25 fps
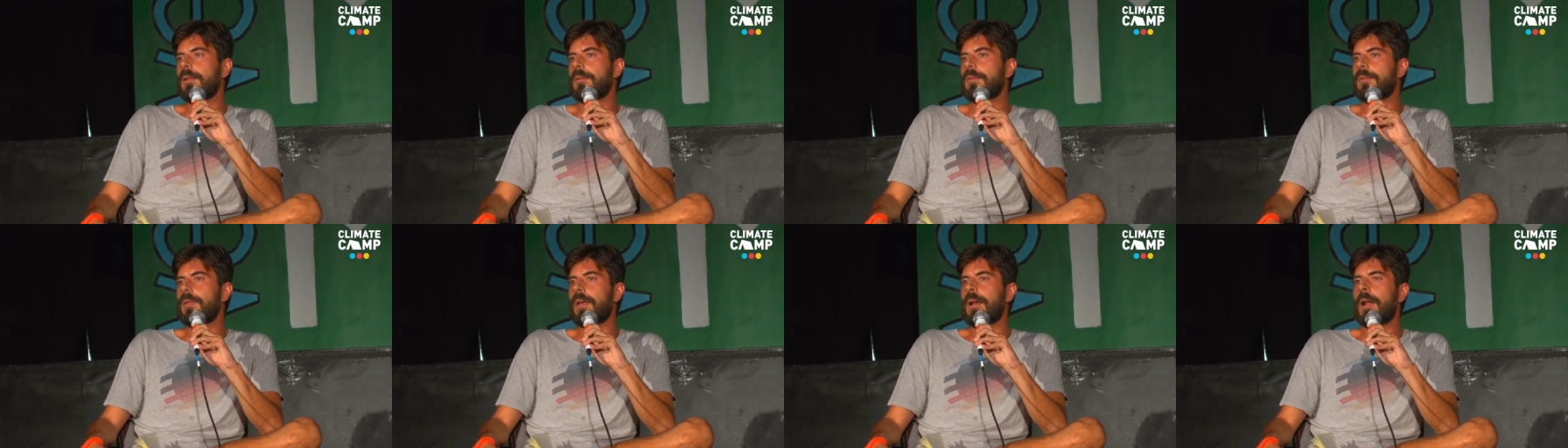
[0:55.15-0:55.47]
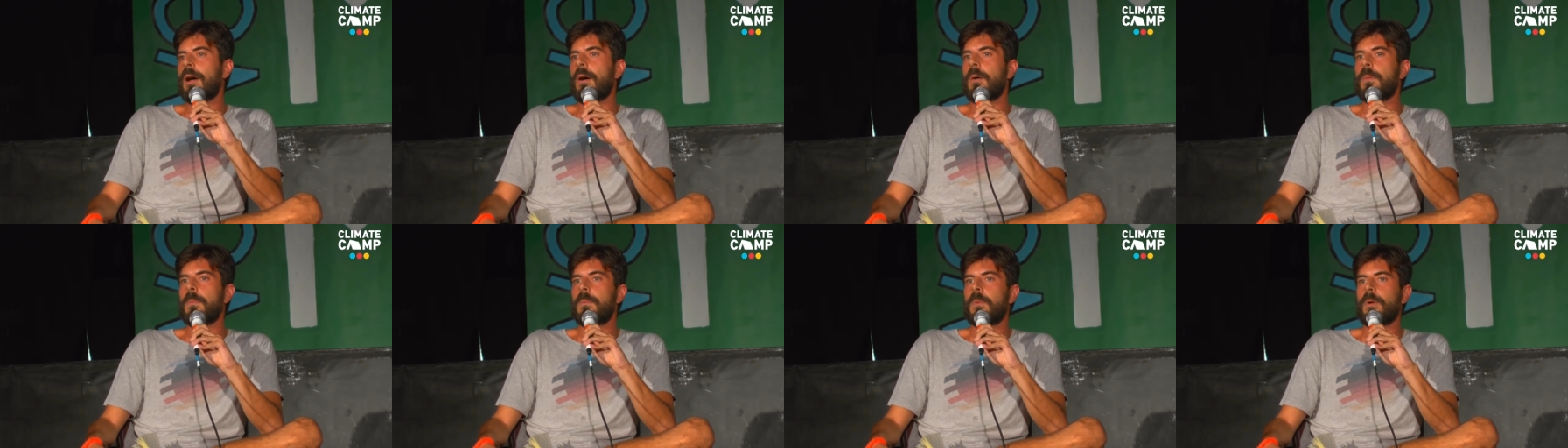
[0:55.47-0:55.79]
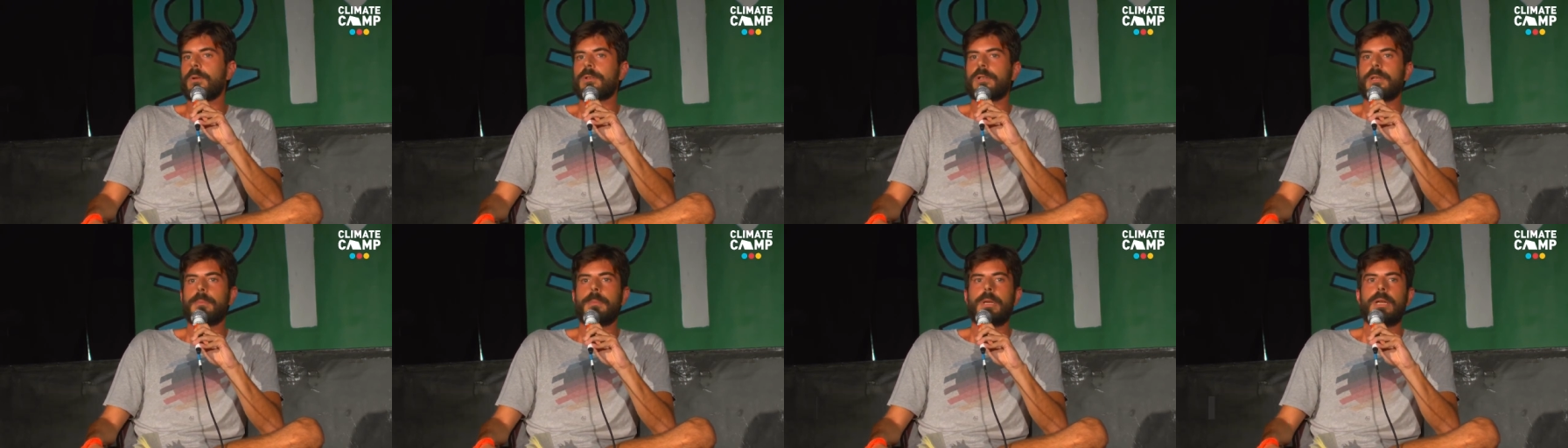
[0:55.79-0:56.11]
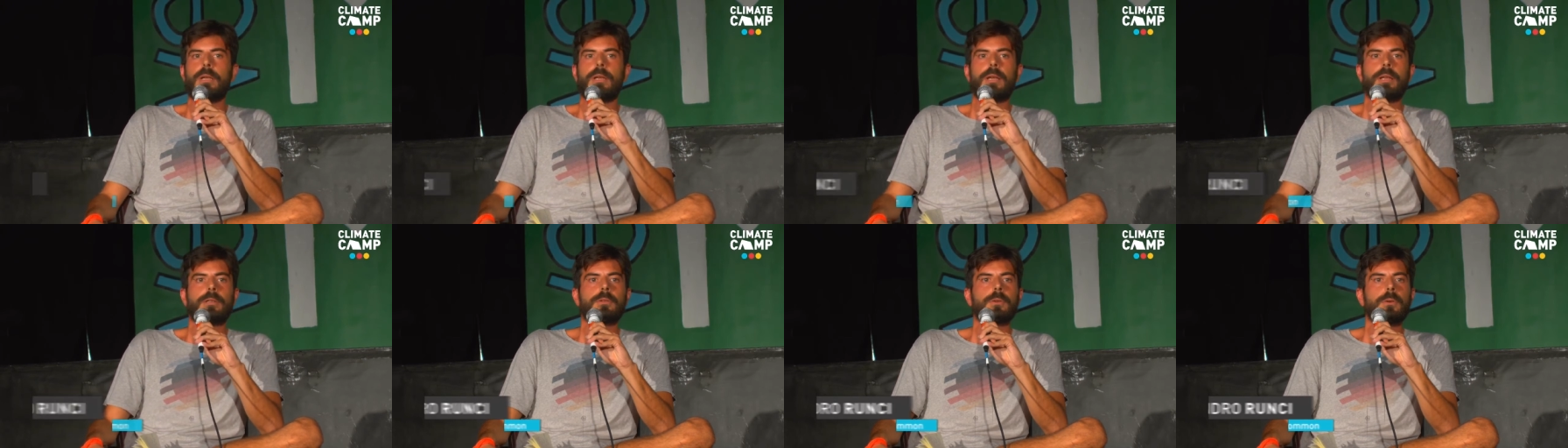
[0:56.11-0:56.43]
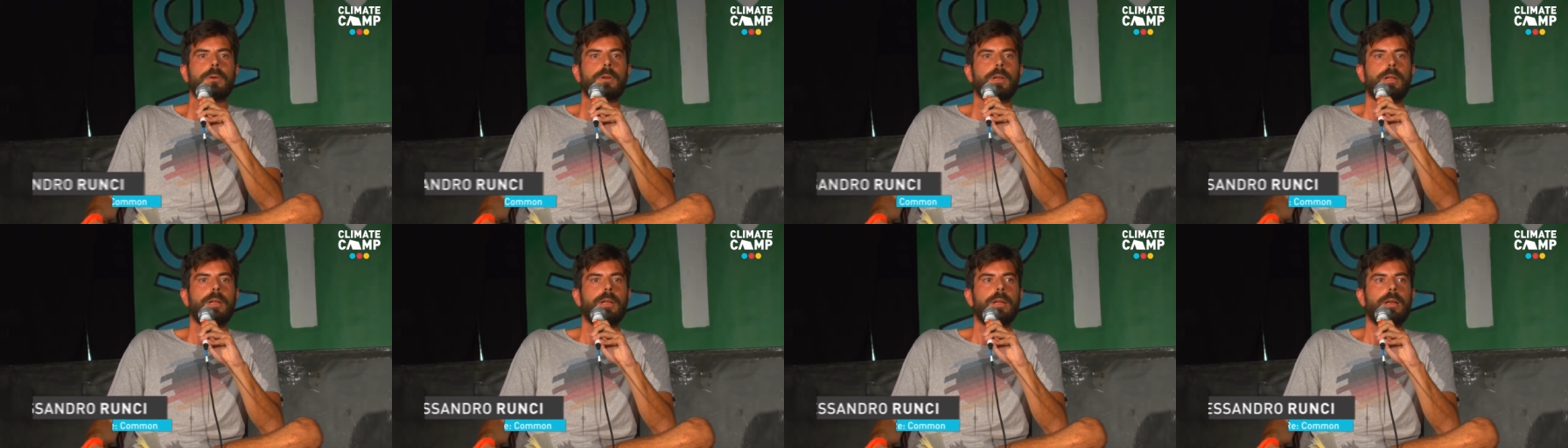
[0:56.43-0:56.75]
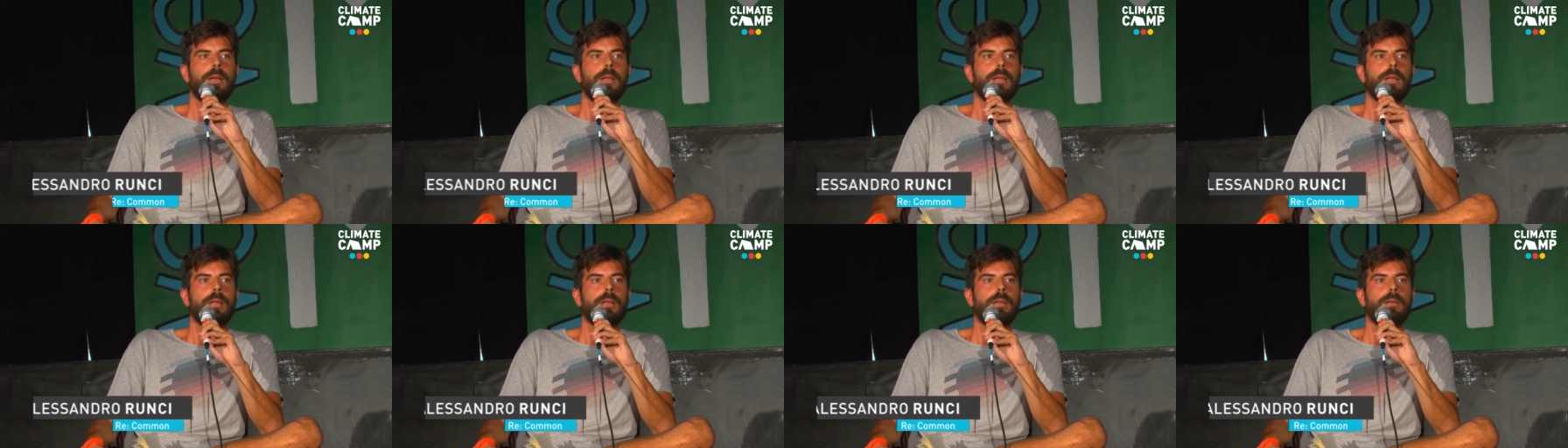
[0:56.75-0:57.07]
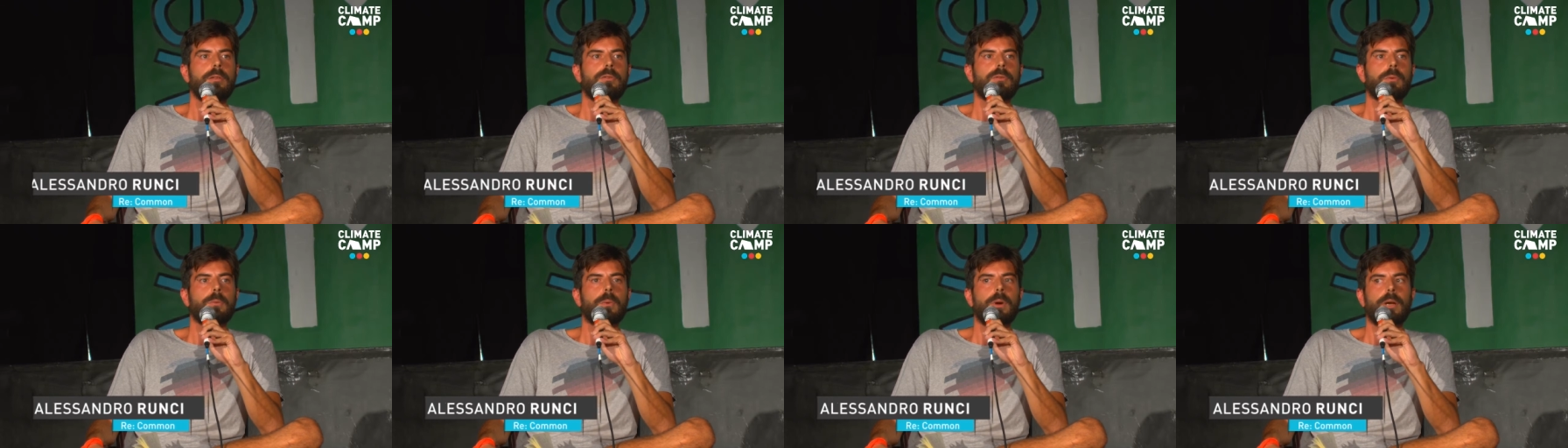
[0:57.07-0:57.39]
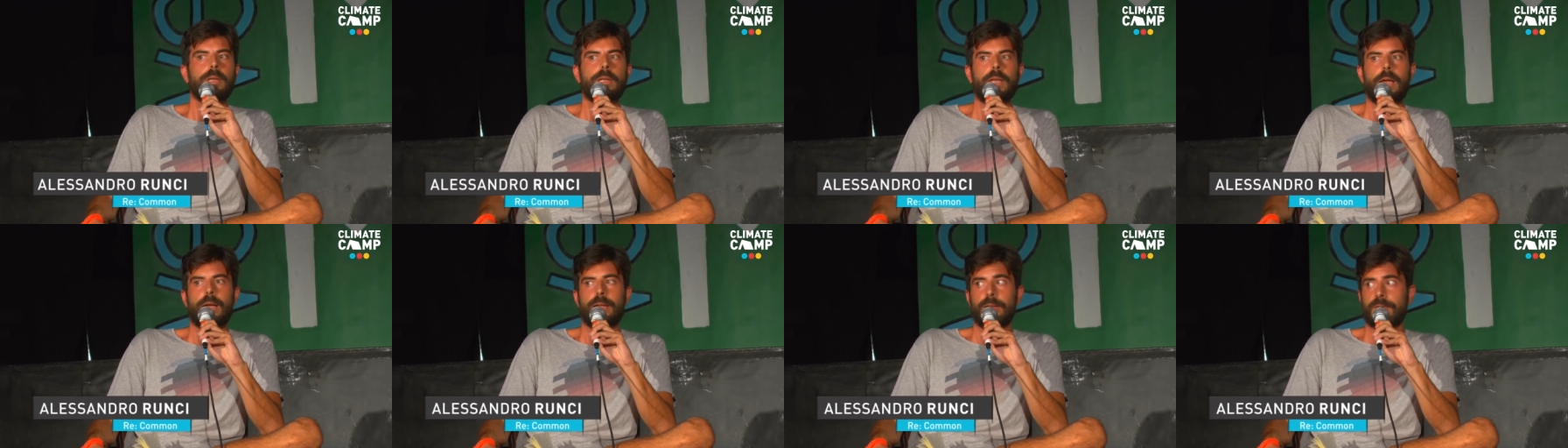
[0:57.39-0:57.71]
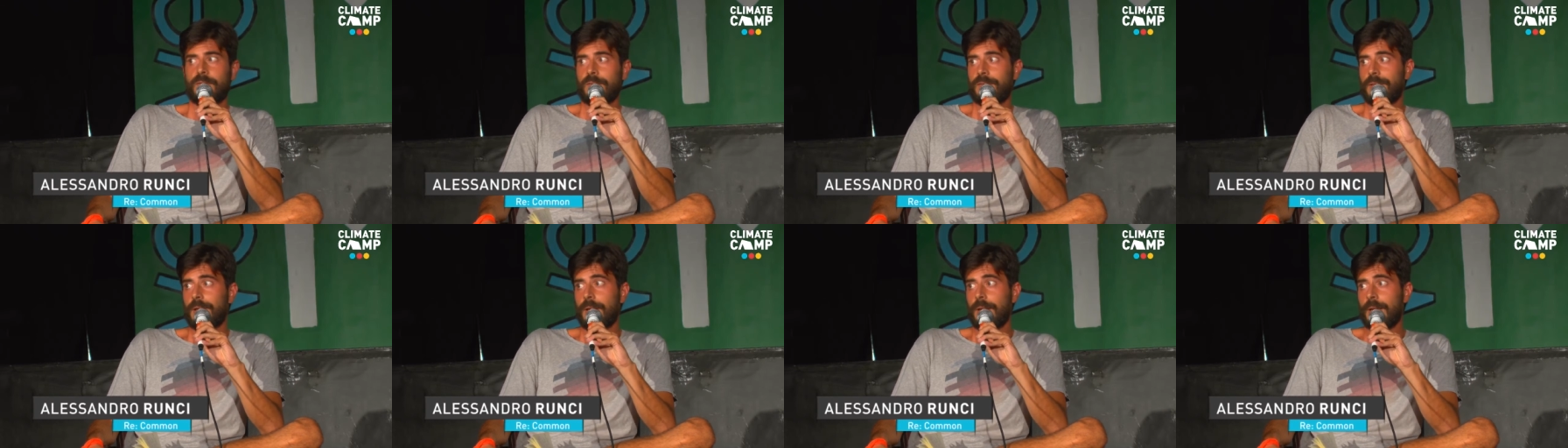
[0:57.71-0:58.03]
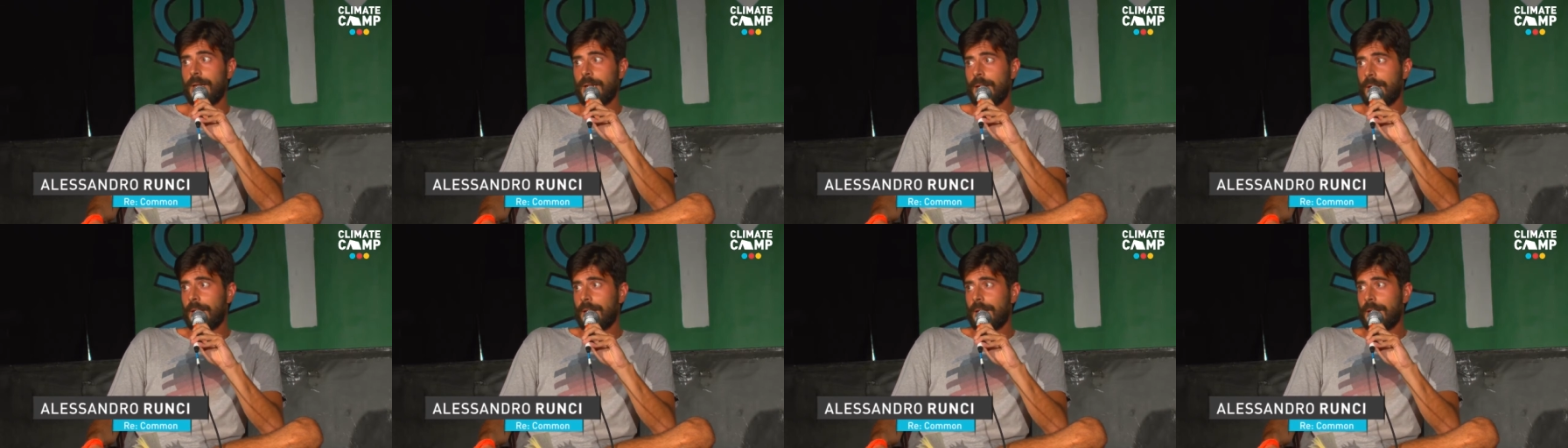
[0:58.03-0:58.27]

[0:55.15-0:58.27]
sarà un moltiplicatore delle disuguaglianze.